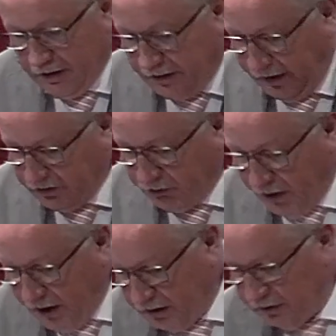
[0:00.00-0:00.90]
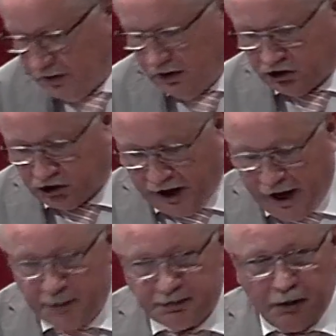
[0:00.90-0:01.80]
Deswegen
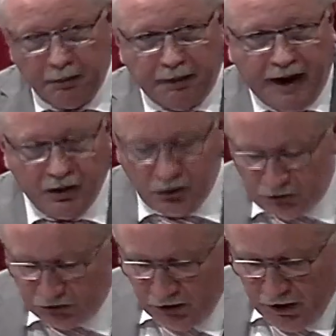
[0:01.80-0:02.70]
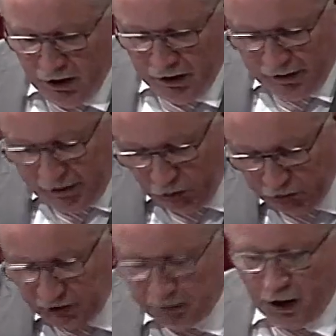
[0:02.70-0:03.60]
schreibt dann Paulus in
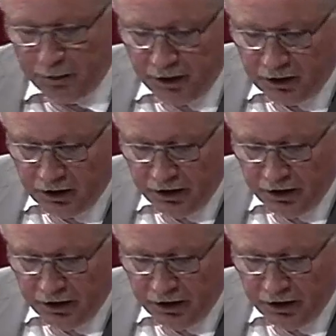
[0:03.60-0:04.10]
unserem Kapitel